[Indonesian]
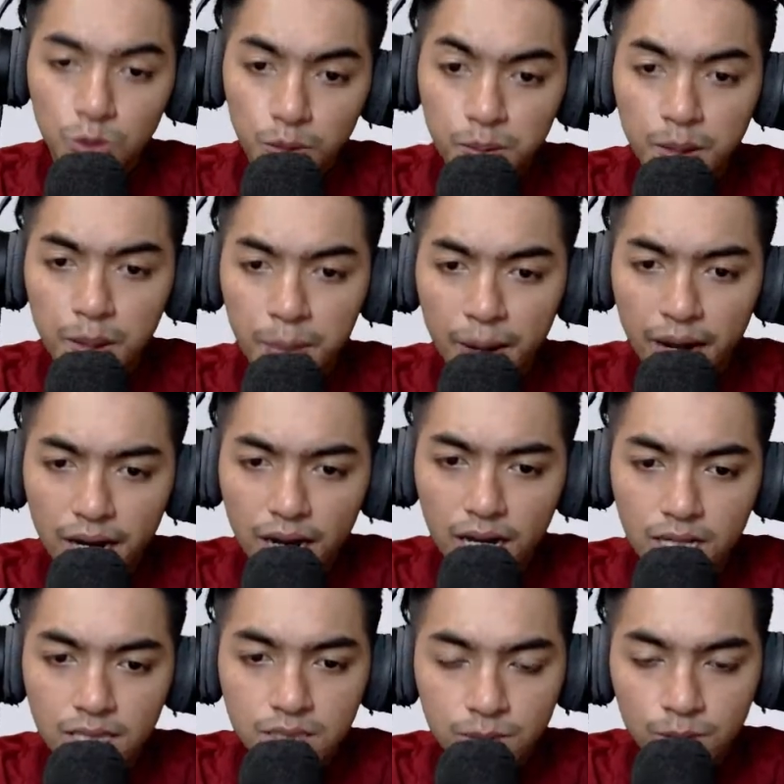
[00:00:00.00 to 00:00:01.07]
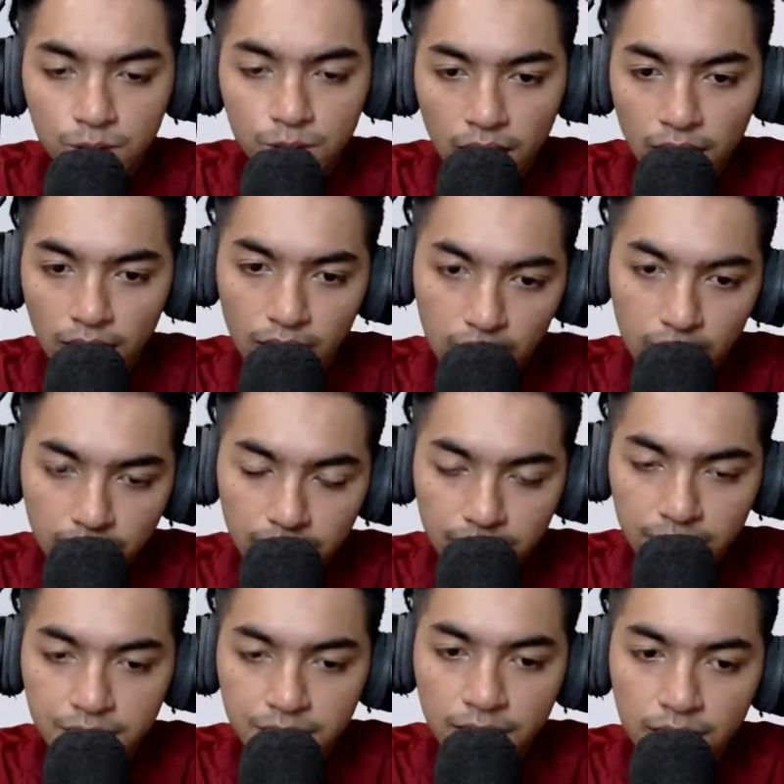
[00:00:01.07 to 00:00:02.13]
coba main lagi semoga kali
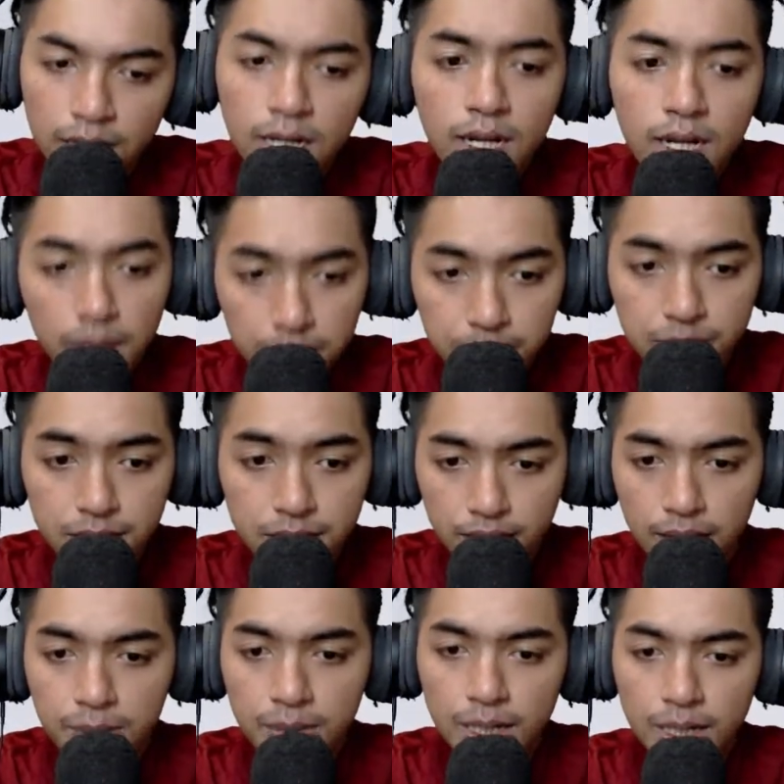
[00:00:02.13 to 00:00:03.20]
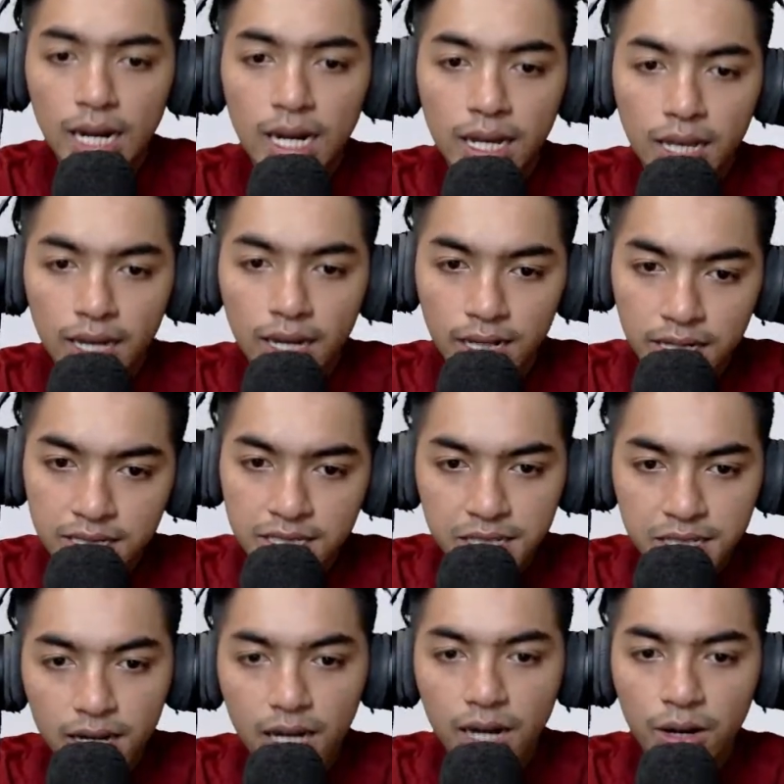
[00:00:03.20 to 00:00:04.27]
ini kita bisa menang ya guys
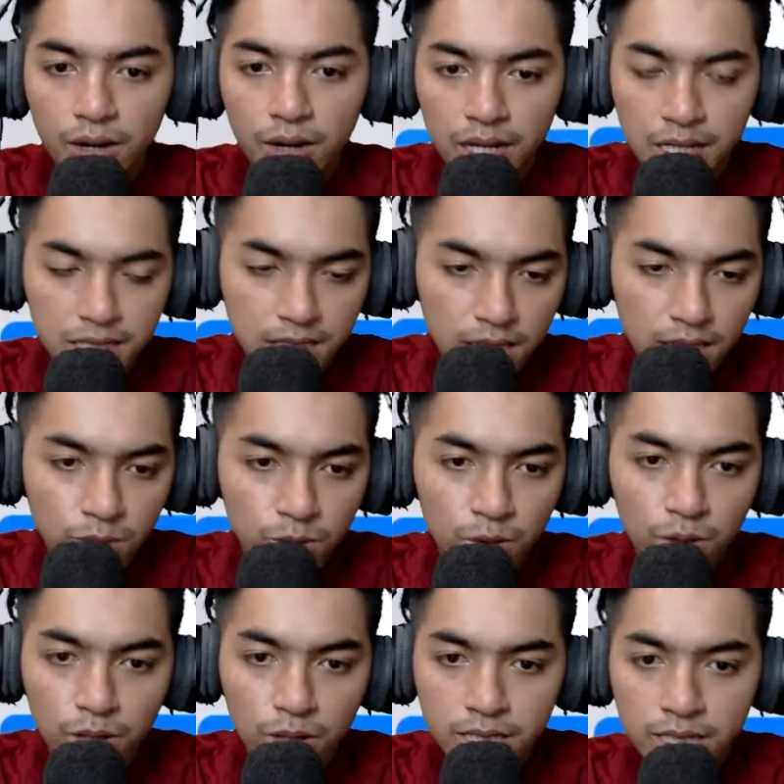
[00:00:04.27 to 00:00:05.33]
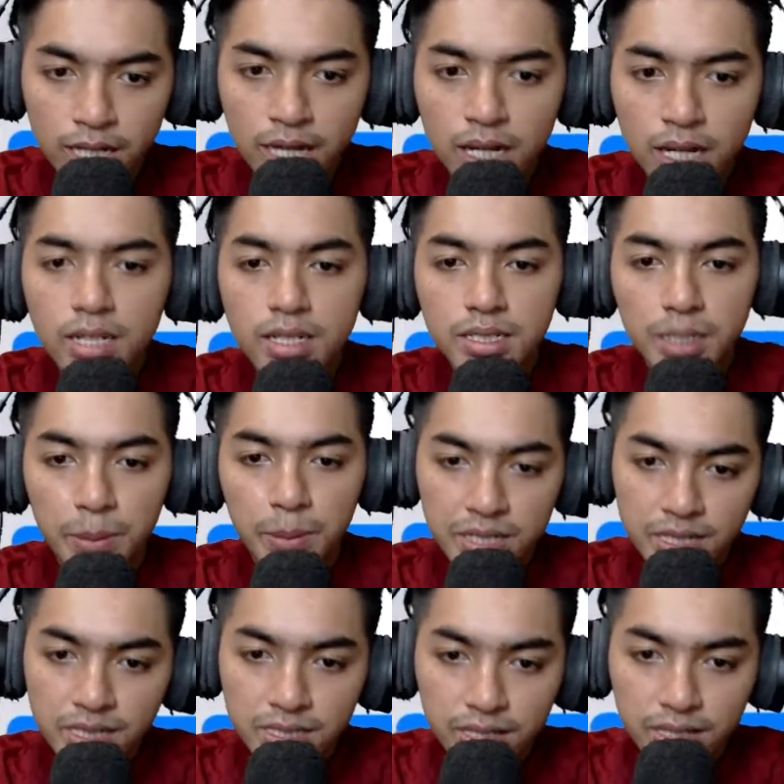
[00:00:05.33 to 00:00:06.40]
ya oke kita tunggu loadingnya sampai
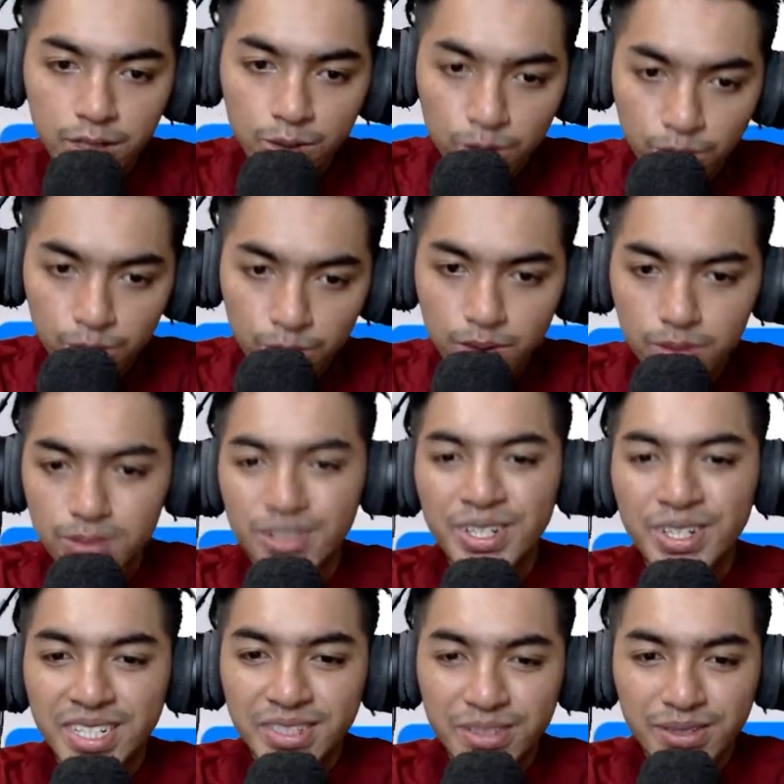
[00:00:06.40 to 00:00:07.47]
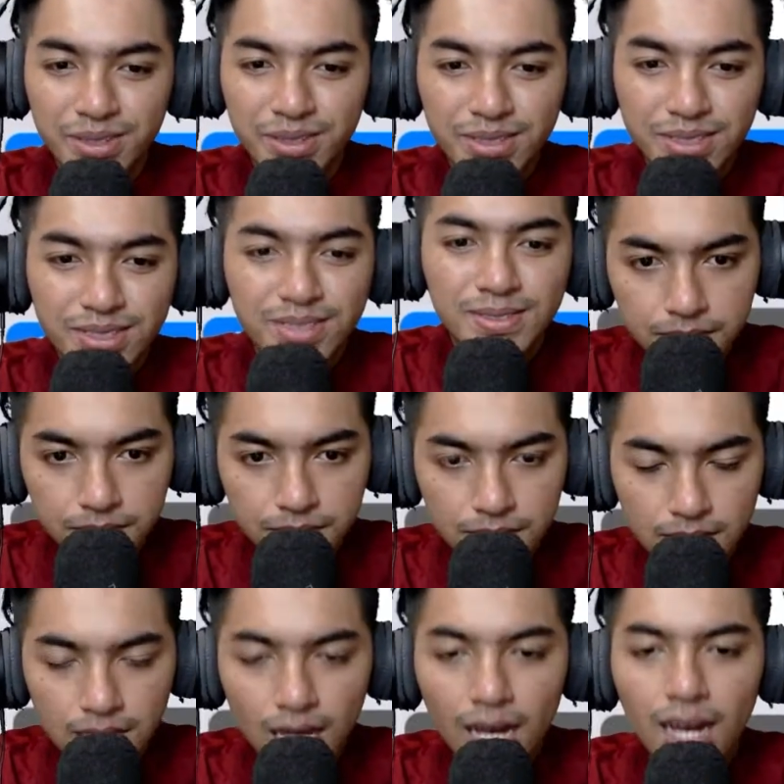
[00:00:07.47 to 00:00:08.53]
selesai dulu waduh
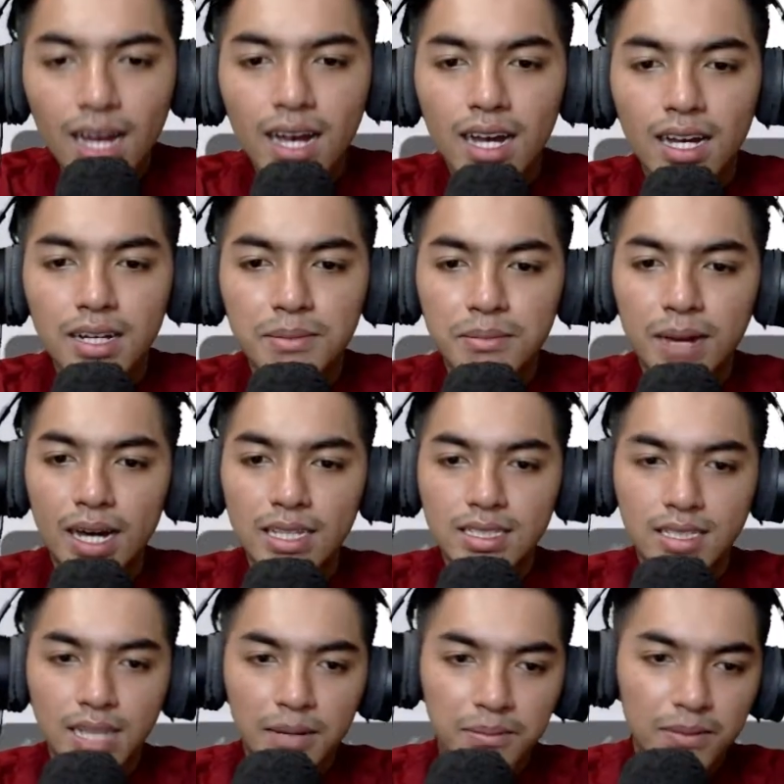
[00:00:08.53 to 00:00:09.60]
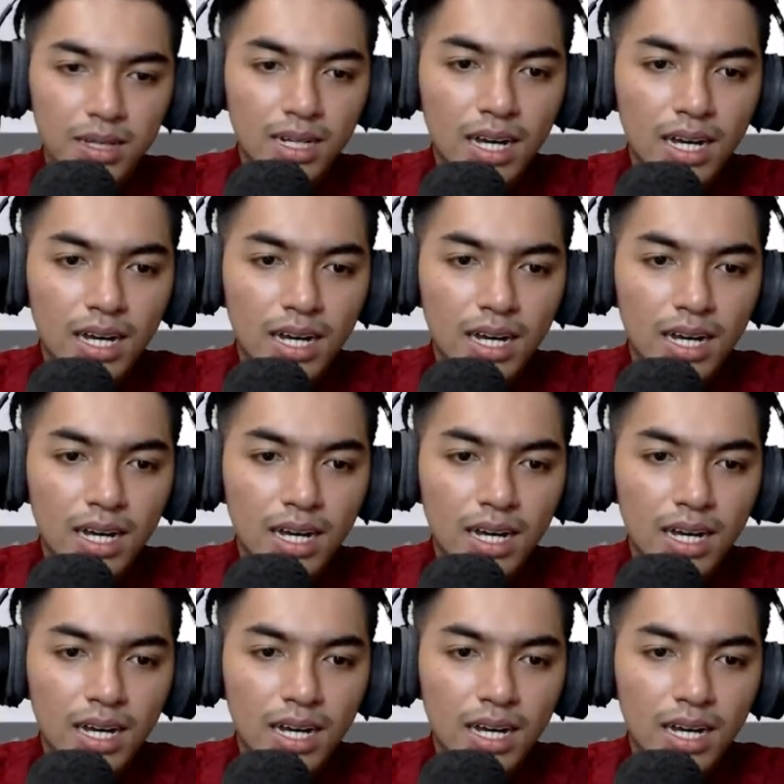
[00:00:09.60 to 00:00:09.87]
nah mantap